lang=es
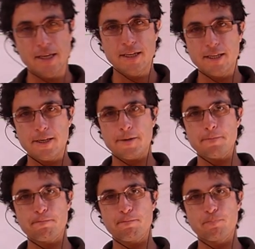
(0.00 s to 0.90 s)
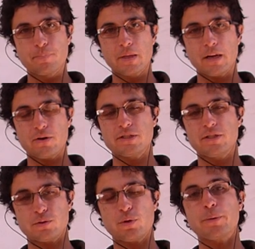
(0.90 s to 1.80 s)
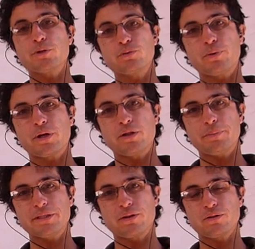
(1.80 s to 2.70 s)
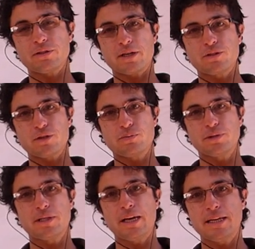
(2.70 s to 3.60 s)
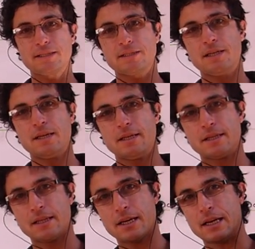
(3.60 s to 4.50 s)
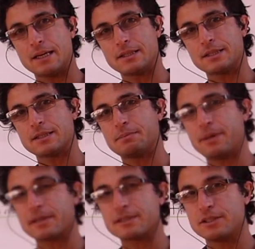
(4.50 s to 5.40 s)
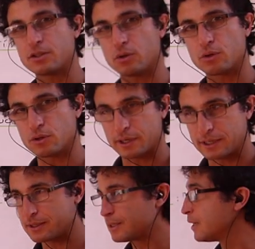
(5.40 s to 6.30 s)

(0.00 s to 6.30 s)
y ahora sí nos ponemos un poquito más en contexto después de las, de las partes introductorias.